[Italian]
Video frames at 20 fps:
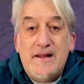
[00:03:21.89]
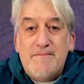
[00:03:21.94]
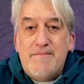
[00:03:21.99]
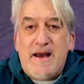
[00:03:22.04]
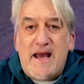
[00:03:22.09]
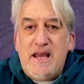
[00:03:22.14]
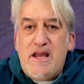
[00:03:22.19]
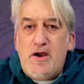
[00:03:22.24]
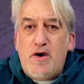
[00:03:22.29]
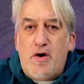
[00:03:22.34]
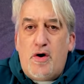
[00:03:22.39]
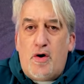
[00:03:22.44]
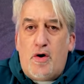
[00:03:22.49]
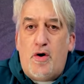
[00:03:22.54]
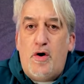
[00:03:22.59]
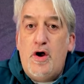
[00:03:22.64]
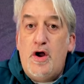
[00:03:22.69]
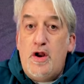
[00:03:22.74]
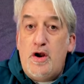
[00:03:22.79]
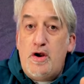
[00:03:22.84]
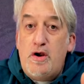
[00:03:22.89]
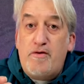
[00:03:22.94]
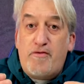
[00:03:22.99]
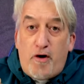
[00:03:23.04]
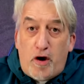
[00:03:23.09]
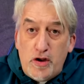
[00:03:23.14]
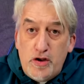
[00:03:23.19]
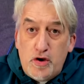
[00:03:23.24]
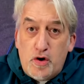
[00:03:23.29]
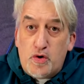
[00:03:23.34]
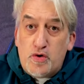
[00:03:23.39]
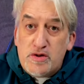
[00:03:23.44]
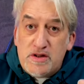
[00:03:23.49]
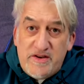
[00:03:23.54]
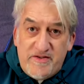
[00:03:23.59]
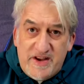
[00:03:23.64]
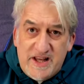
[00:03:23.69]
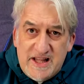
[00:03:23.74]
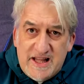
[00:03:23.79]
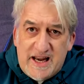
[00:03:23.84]
beh, io lo voglio
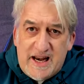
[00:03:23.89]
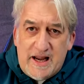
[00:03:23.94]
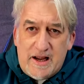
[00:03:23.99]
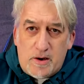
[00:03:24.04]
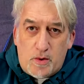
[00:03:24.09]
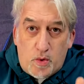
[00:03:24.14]
condividere